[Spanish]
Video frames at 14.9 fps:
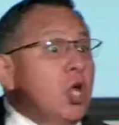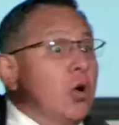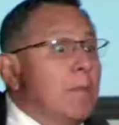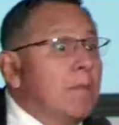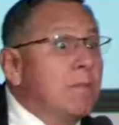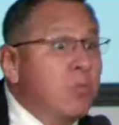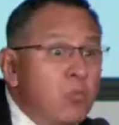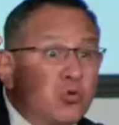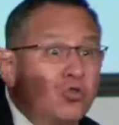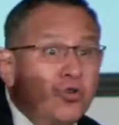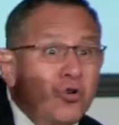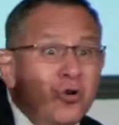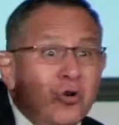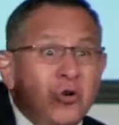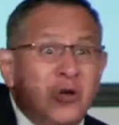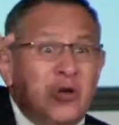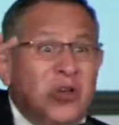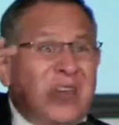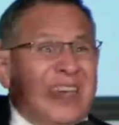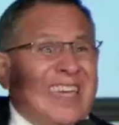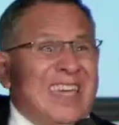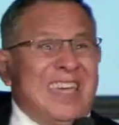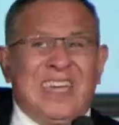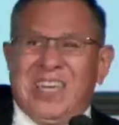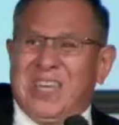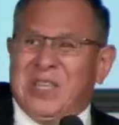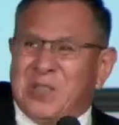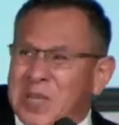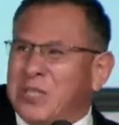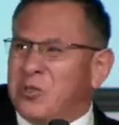Mucho
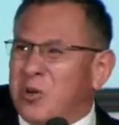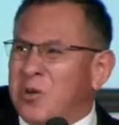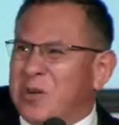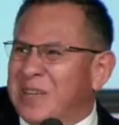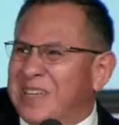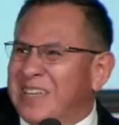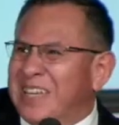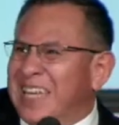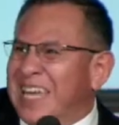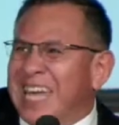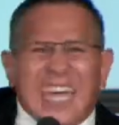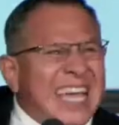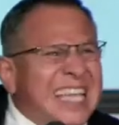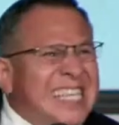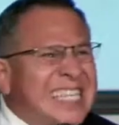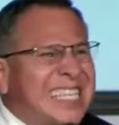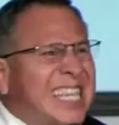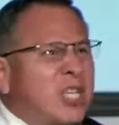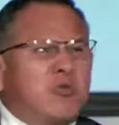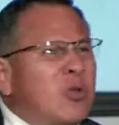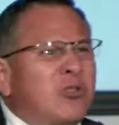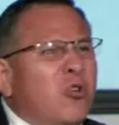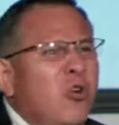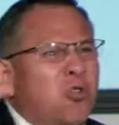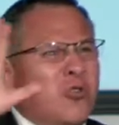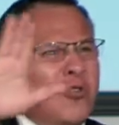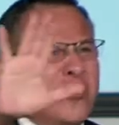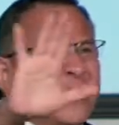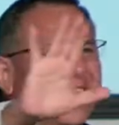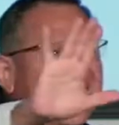sexo. Sexo en todo,
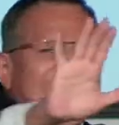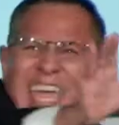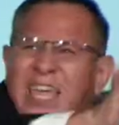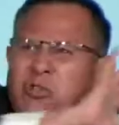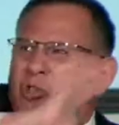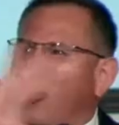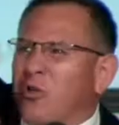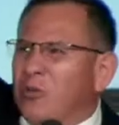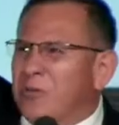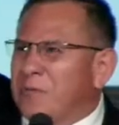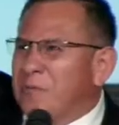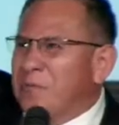en todo.